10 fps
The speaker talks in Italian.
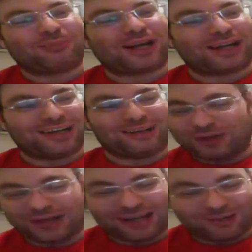palle
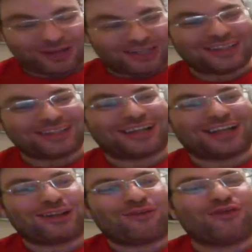perché la partita
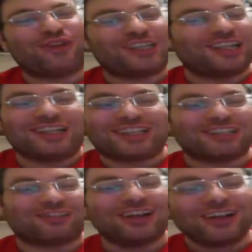era
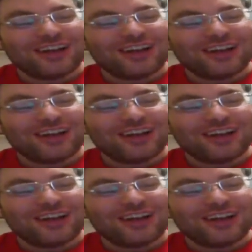difficilissima.